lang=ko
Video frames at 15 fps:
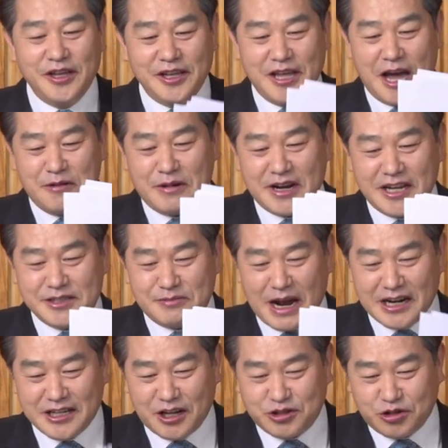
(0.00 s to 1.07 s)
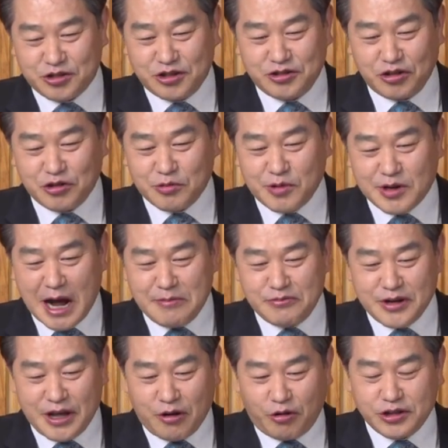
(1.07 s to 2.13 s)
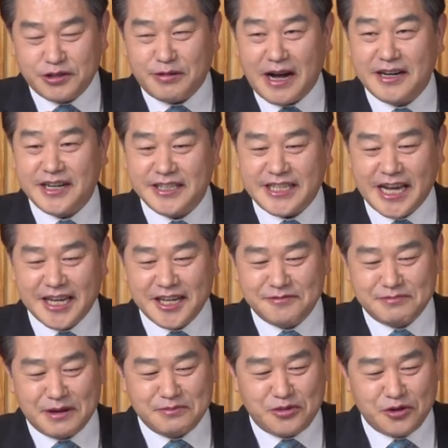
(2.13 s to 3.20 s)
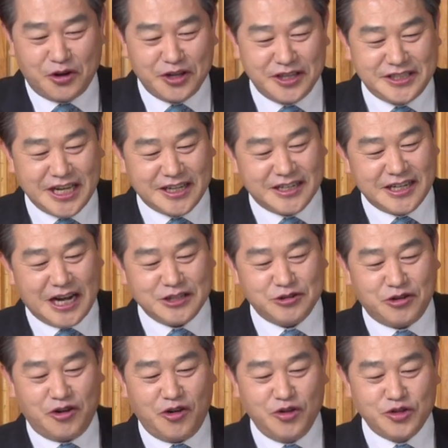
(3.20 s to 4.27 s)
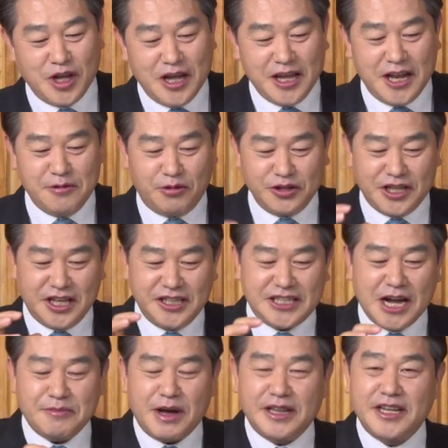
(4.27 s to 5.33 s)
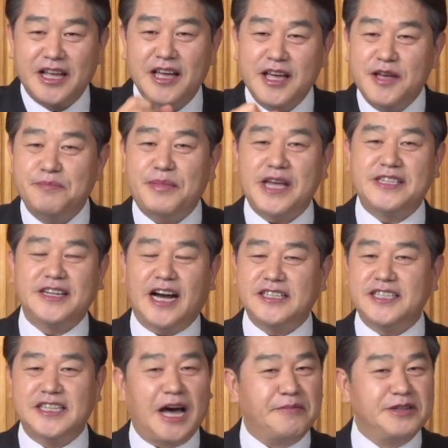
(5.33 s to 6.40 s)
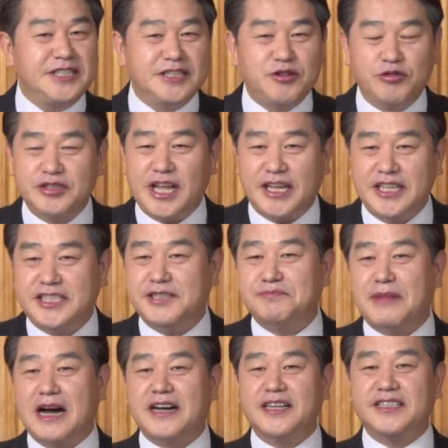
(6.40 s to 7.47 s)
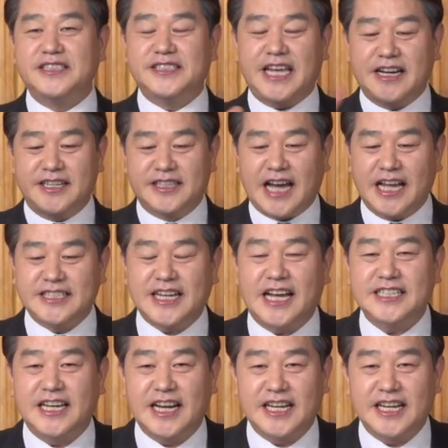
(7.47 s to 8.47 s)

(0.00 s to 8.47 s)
이 양반은 말 그대로 조선 총독부 간부의 50한권의 책 이름만 보고 이 책을 가지고 일본이 이 책만 뺏어갔지 나머지 손때 20만 권 책은 가져가지